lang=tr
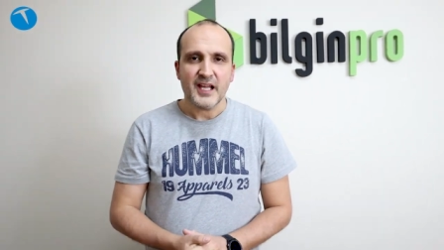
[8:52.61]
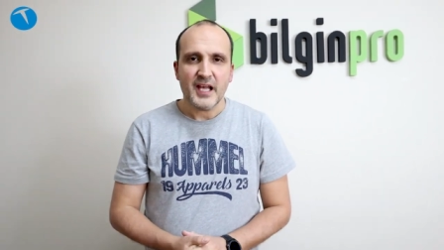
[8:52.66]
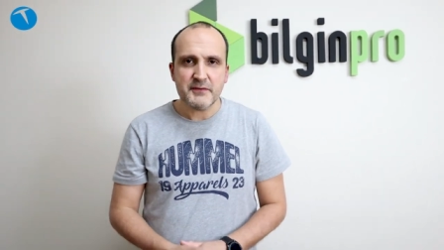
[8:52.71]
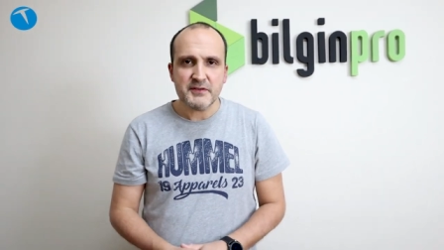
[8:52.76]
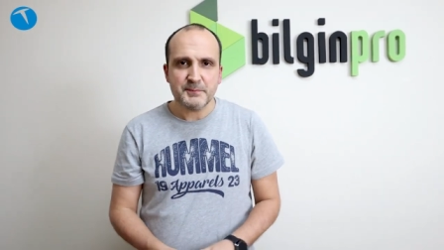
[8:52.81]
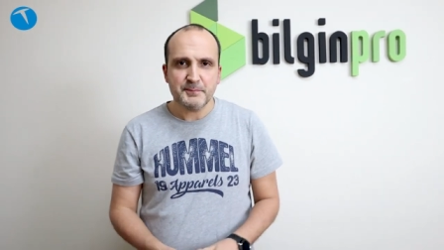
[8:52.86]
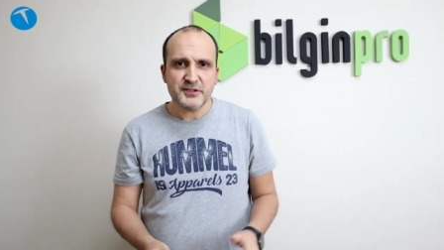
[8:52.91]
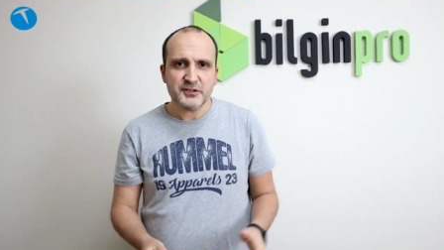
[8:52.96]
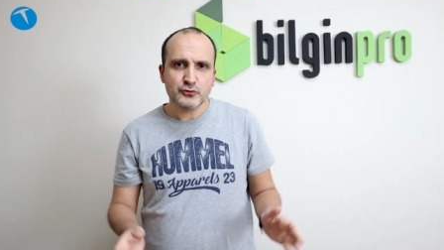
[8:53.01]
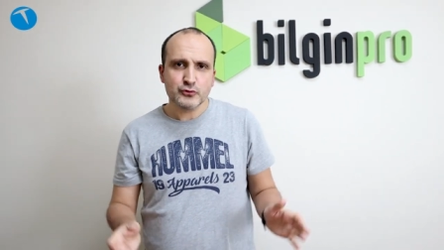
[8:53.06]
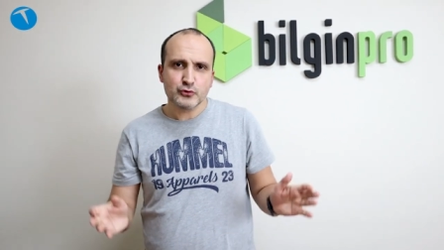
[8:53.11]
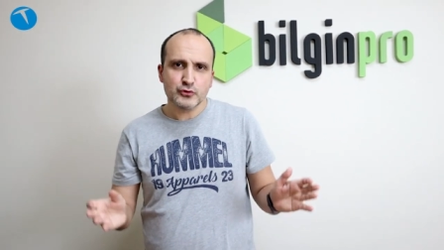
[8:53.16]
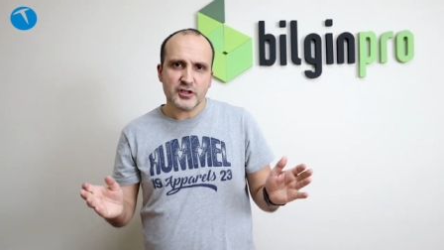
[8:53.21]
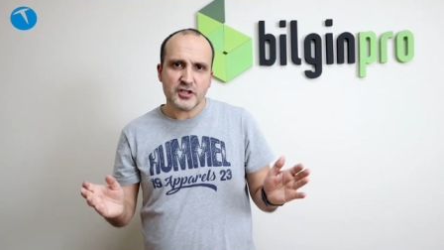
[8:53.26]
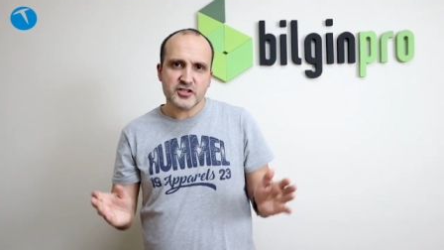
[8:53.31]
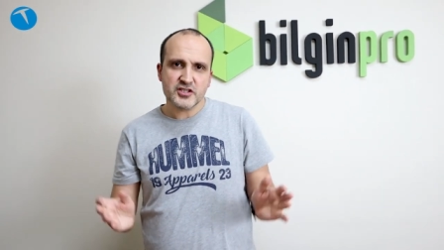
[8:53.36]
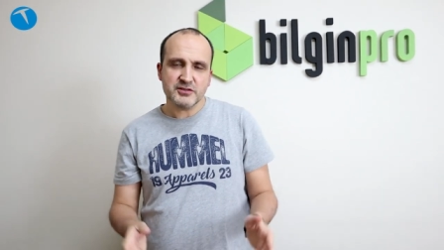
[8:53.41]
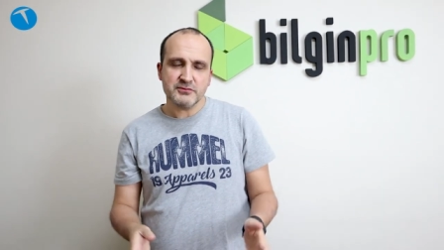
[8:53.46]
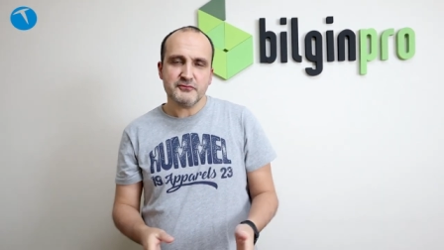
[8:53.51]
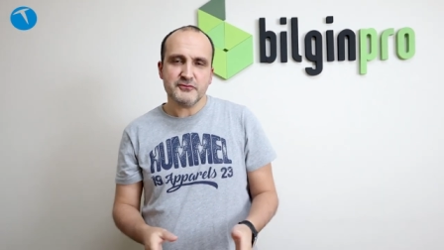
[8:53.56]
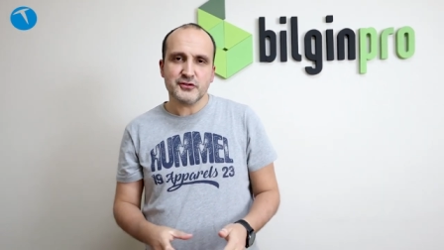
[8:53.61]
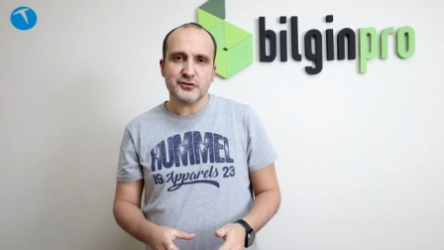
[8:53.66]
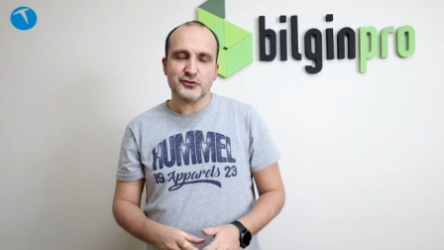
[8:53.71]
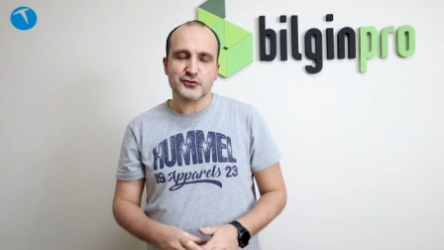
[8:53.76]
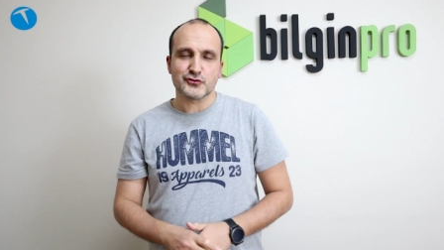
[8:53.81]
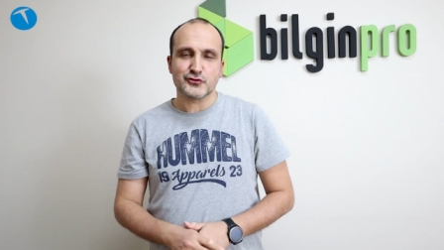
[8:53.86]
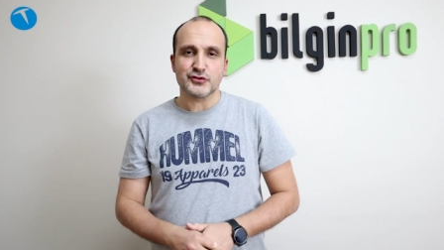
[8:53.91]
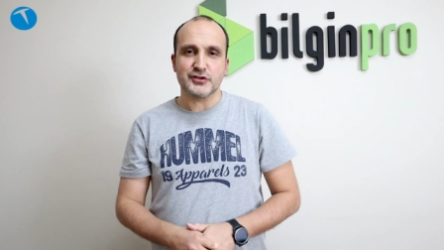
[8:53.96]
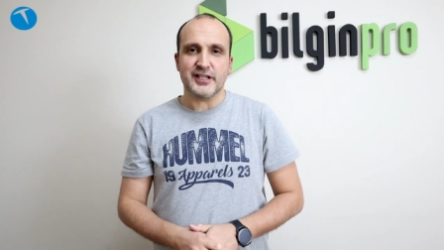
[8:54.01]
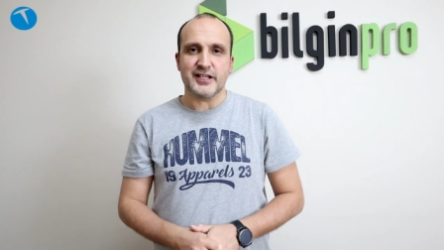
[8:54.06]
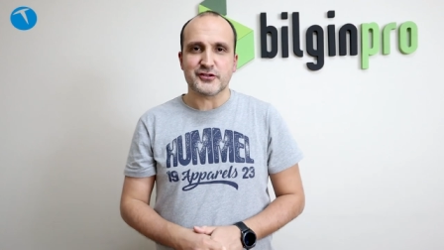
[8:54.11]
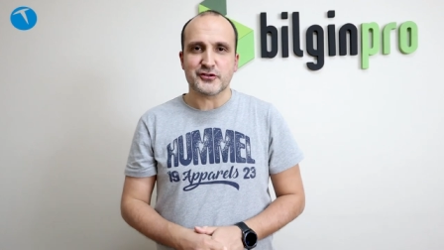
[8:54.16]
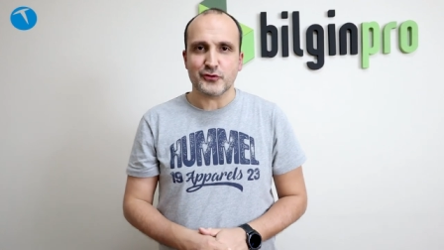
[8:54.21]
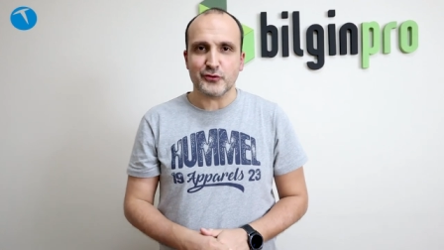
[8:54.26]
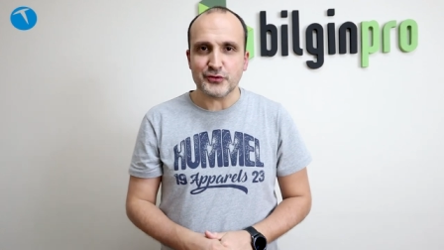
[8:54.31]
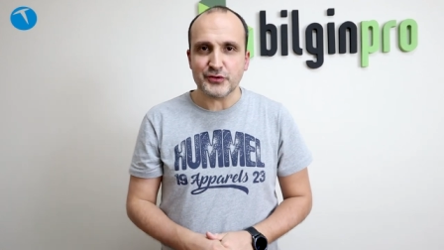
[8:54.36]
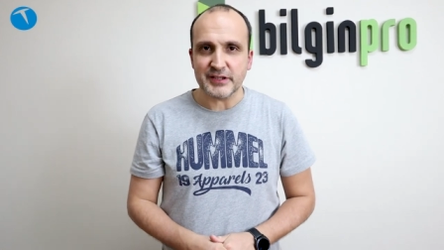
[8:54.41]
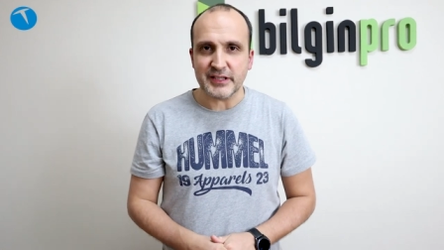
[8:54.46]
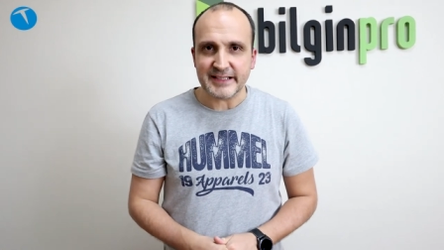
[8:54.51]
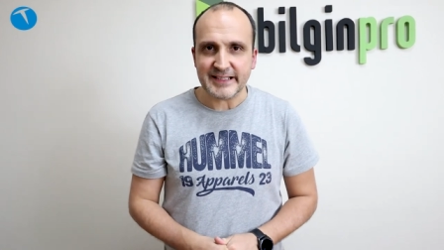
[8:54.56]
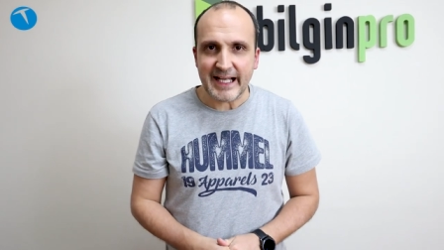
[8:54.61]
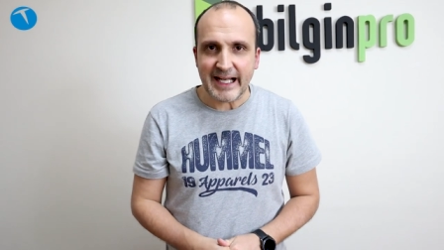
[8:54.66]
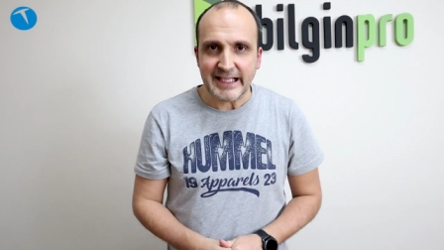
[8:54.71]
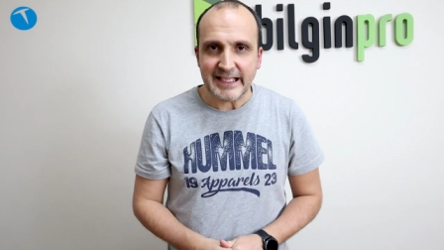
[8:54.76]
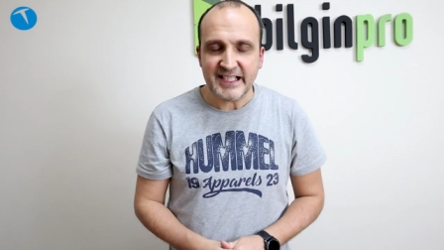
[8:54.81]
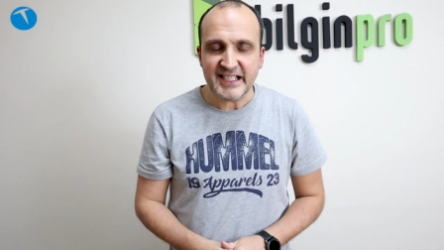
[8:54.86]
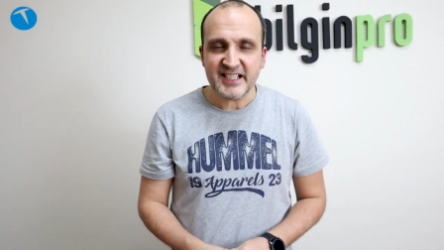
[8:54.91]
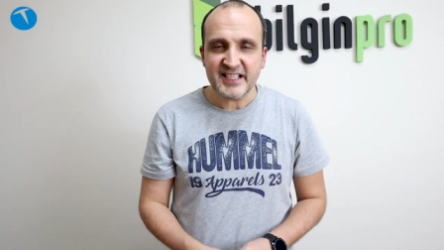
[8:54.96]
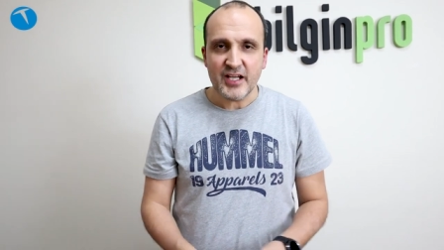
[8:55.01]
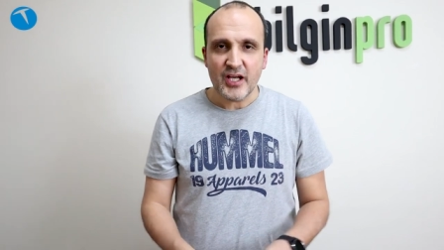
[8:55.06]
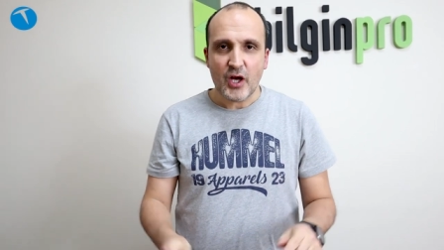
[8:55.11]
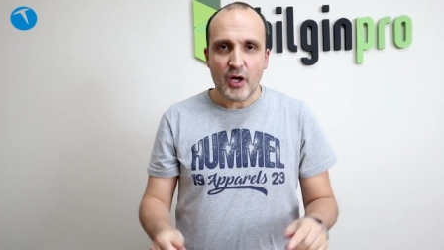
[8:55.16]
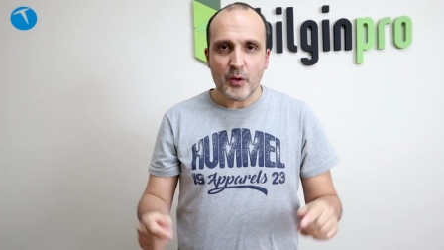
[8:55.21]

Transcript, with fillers: Evet bir kutu açılım videosunun daha sonuna geldik.